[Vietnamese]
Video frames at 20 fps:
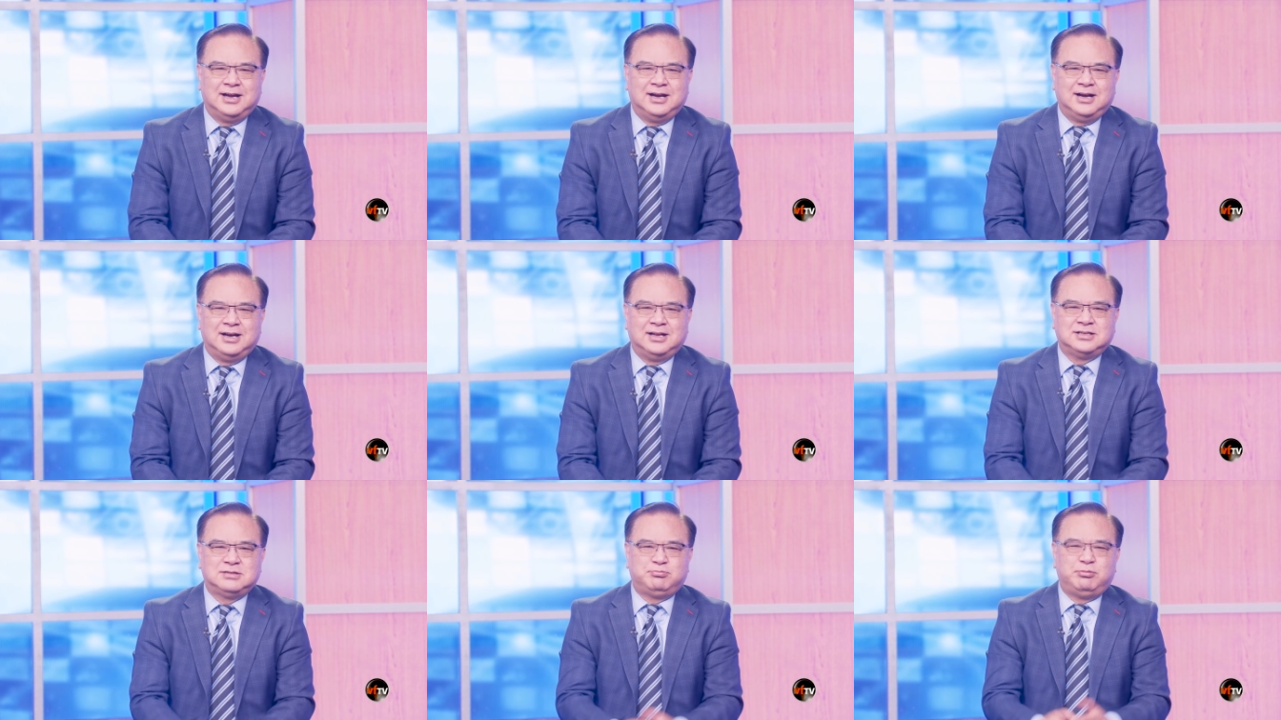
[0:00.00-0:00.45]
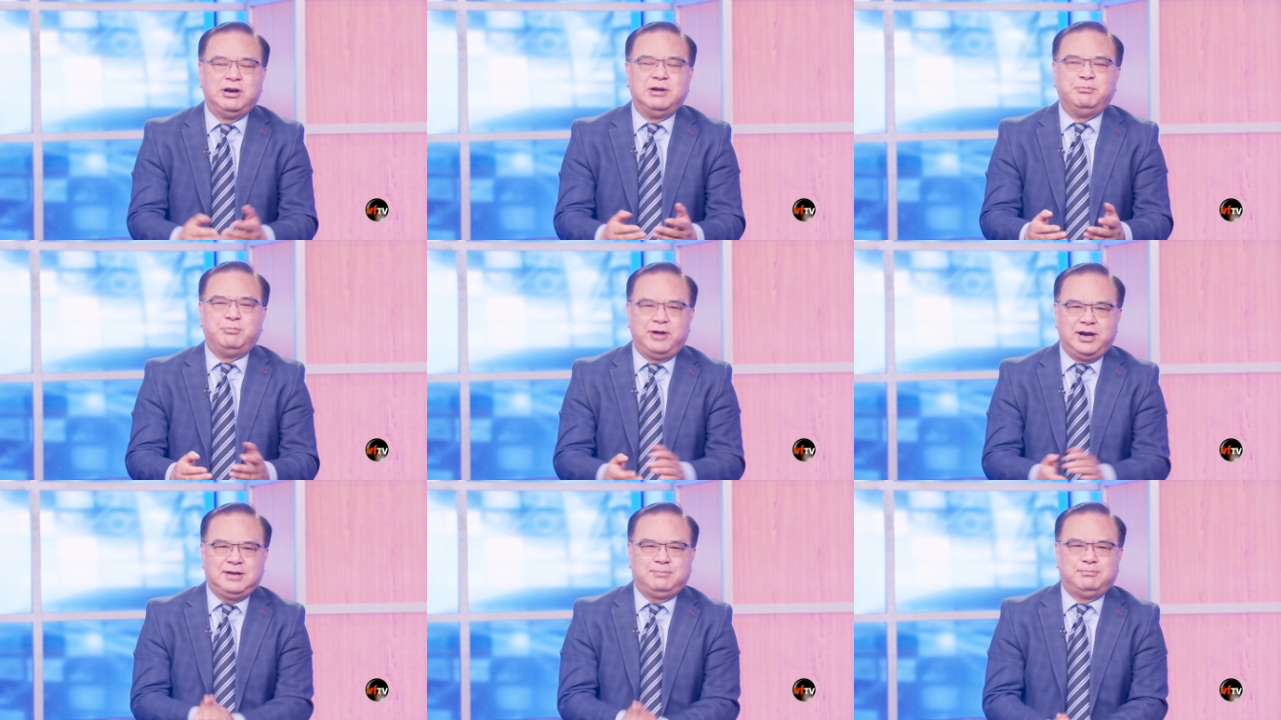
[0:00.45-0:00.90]
là
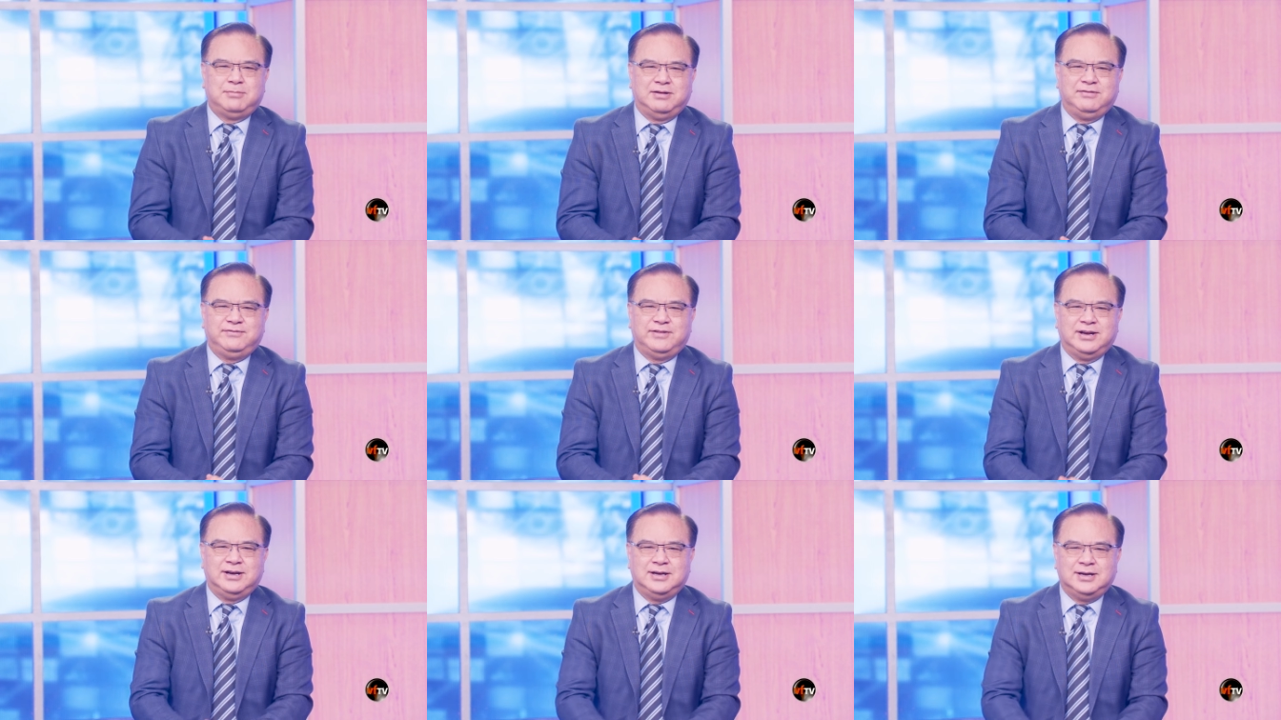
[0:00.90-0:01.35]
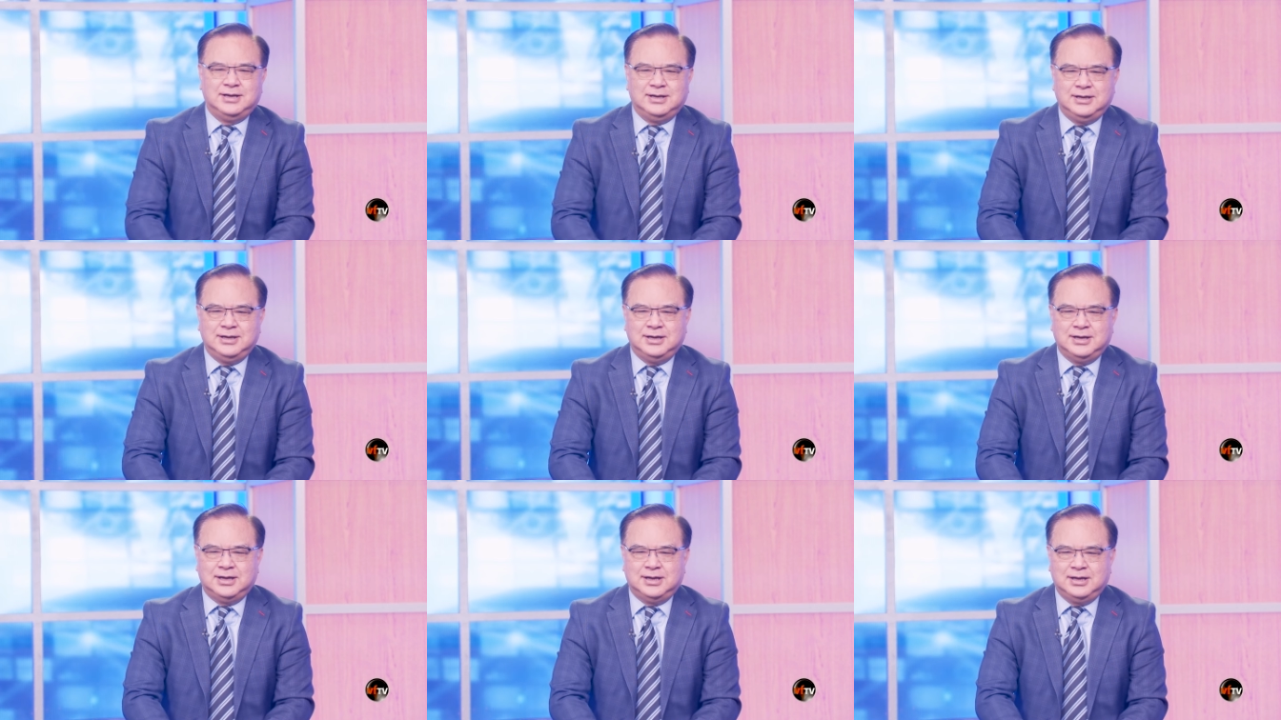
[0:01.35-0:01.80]
spring break bởi vậy
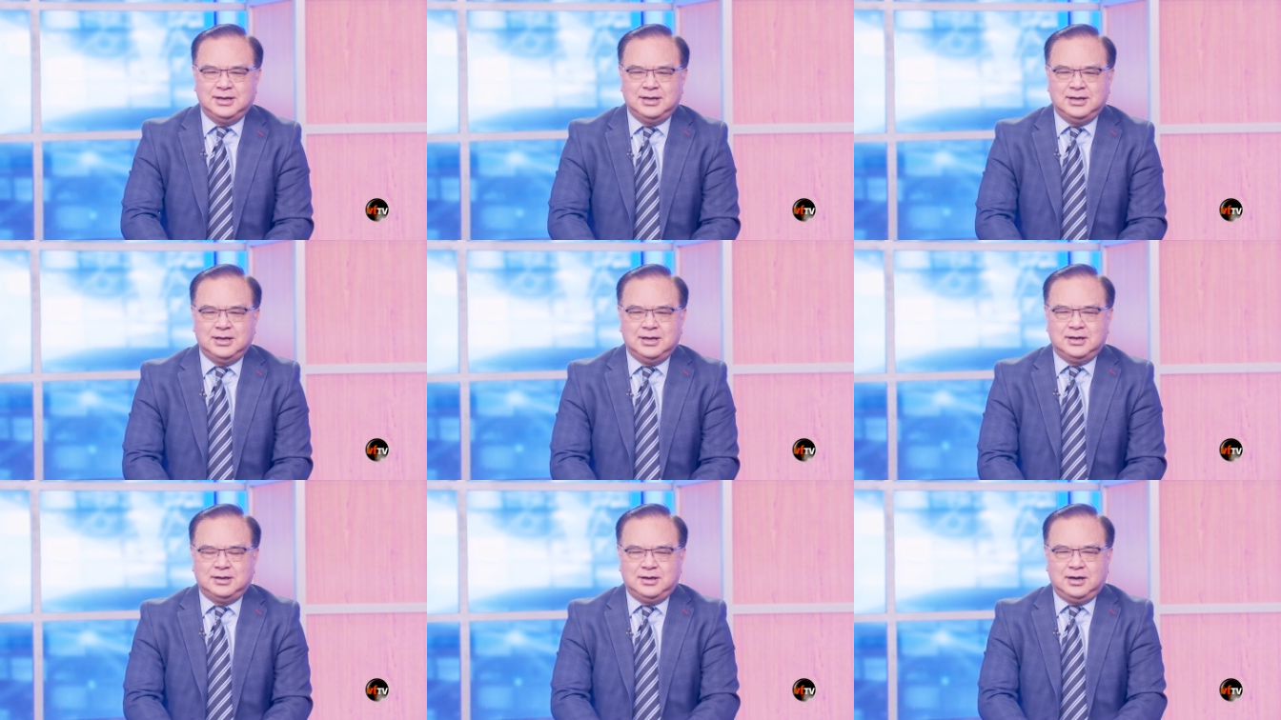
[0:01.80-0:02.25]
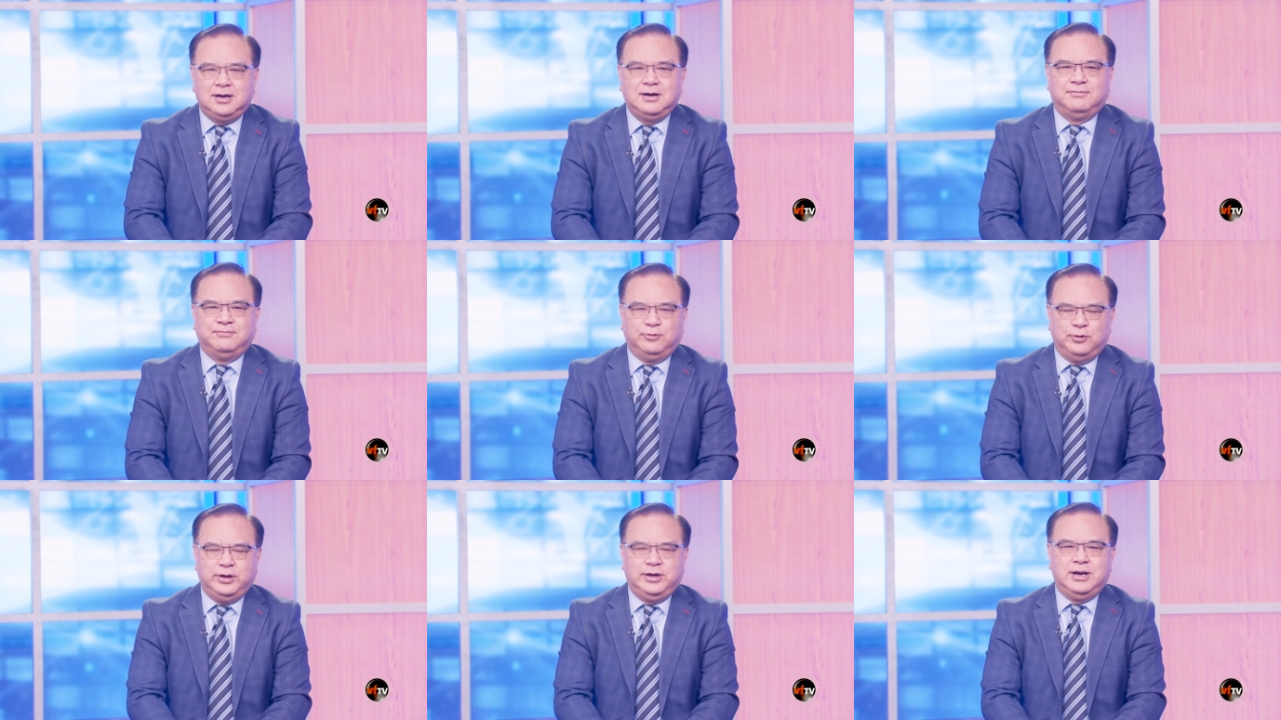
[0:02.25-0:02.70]
nên à, rất là
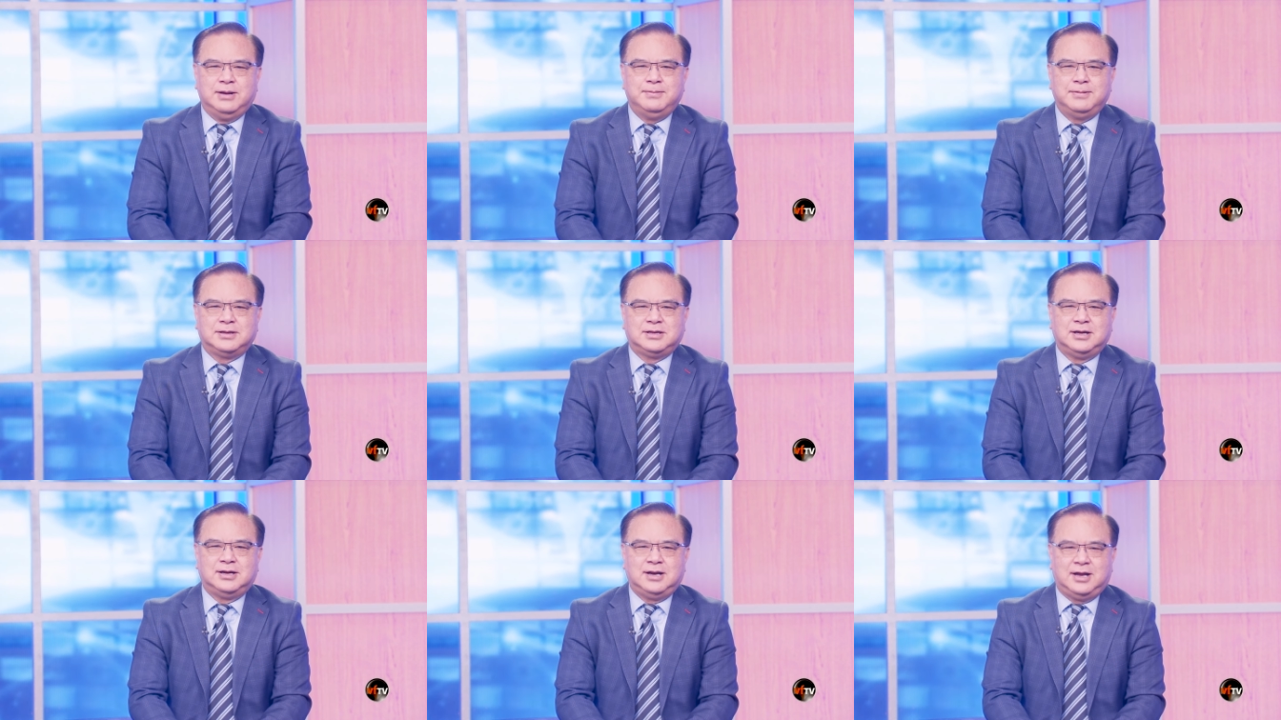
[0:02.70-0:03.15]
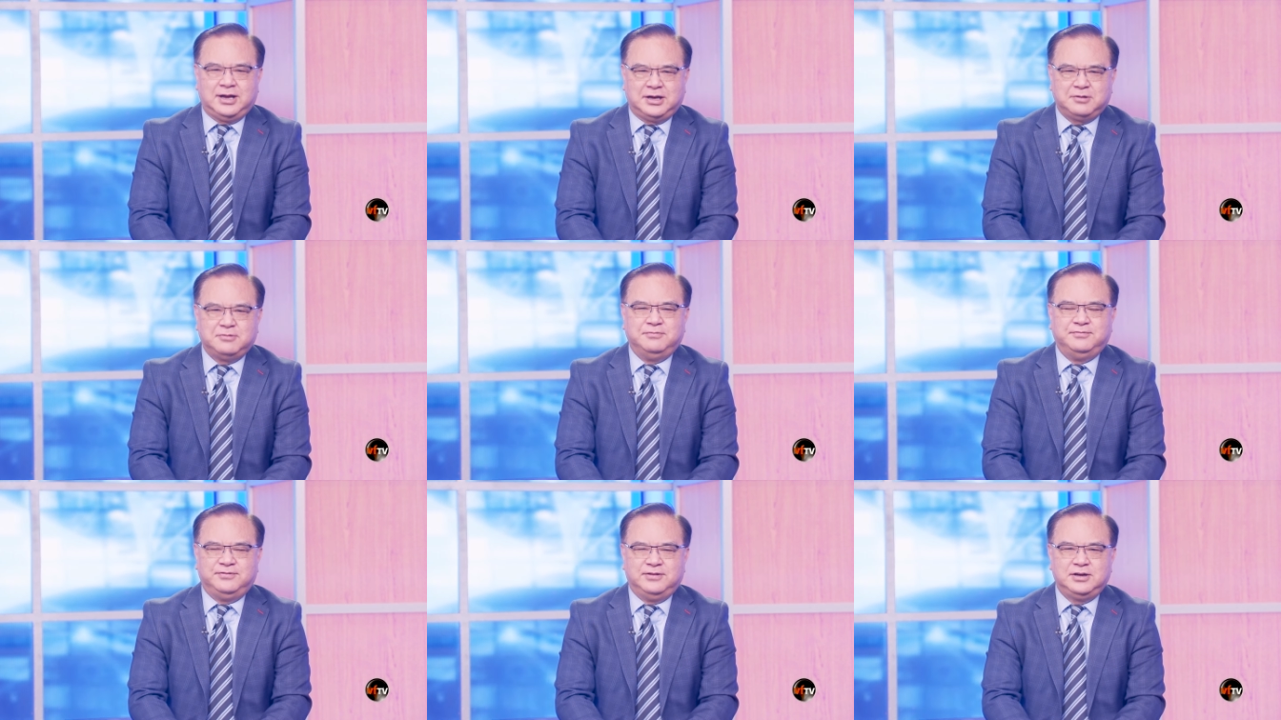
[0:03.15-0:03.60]
vui để mà trở lại
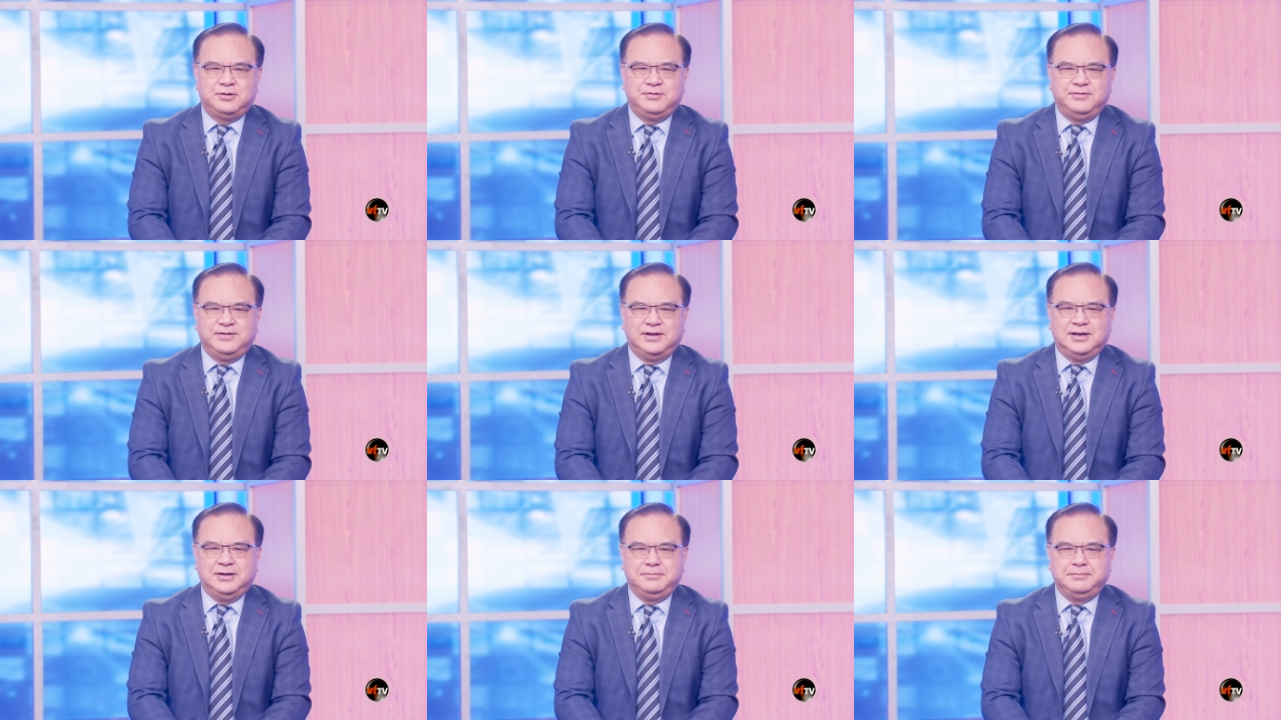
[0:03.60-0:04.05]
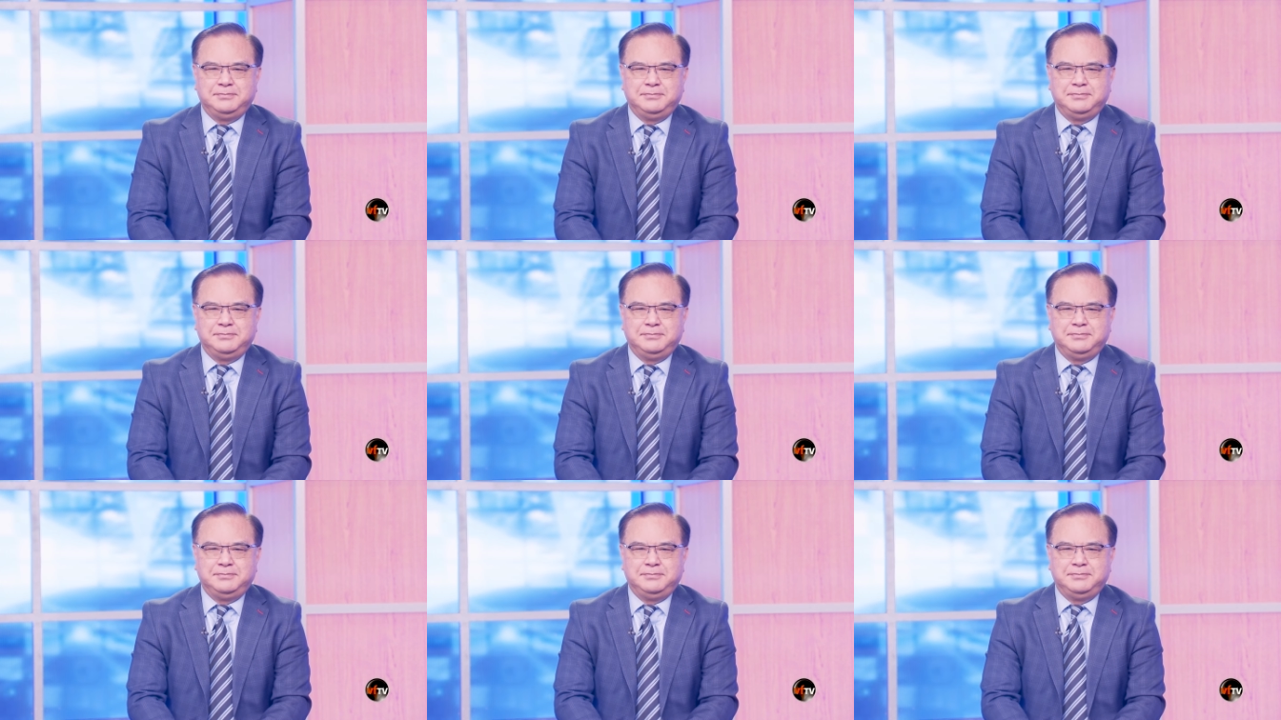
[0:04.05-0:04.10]
cùng với quý vị